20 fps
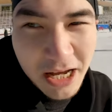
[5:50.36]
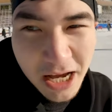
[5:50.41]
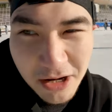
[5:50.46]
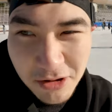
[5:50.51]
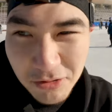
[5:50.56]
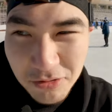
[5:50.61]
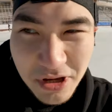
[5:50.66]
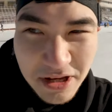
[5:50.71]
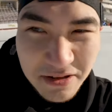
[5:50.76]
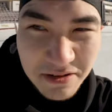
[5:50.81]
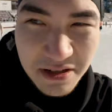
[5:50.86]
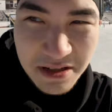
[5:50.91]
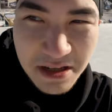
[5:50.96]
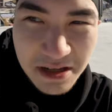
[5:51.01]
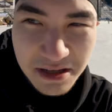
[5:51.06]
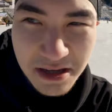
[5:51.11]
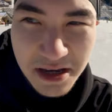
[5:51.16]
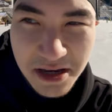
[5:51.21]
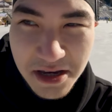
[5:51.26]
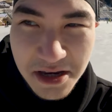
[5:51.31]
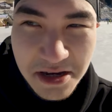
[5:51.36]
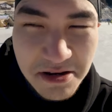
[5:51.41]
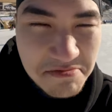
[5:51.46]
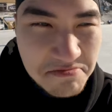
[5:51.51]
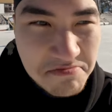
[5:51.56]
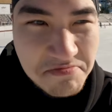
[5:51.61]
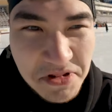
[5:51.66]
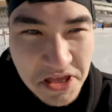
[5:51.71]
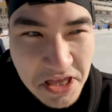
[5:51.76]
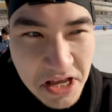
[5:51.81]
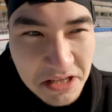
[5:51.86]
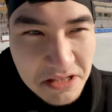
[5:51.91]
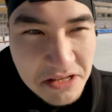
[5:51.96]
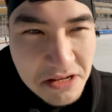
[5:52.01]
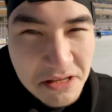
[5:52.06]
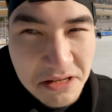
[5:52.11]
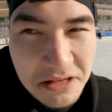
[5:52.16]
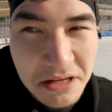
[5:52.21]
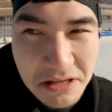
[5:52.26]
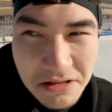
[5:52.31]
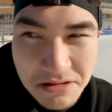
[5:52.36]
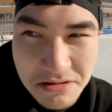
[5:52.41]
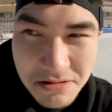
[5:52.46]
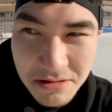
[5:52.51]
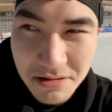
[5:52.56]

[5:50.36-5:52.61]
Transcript: как у нас в Казахстане 15 лет назад.